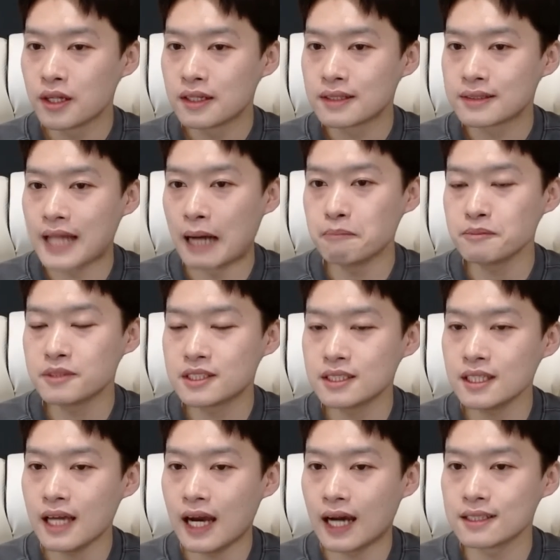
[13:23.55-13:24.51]

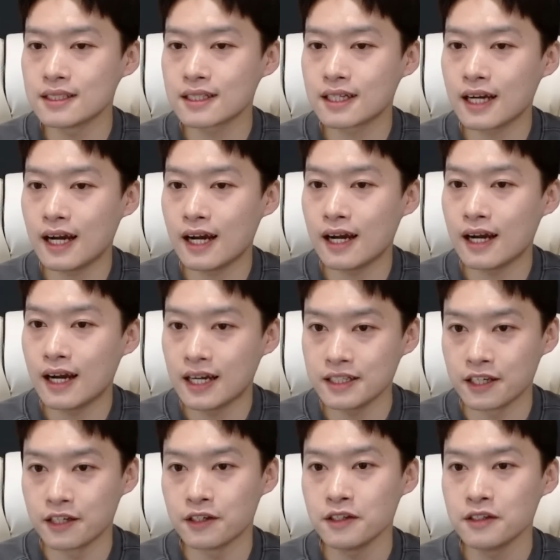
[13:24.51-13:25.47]
남지 않을까
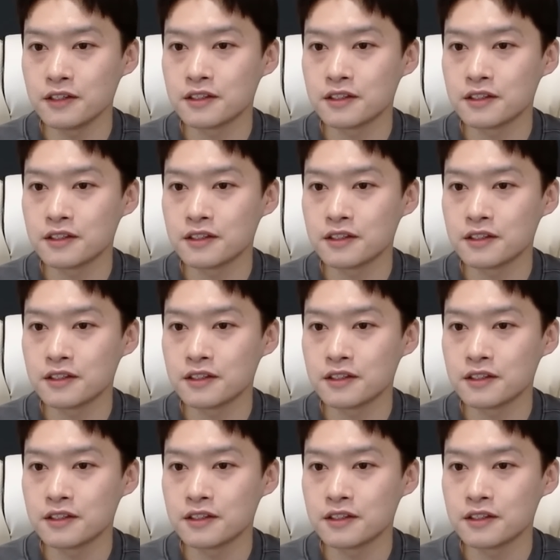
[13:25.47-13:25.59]
하네요.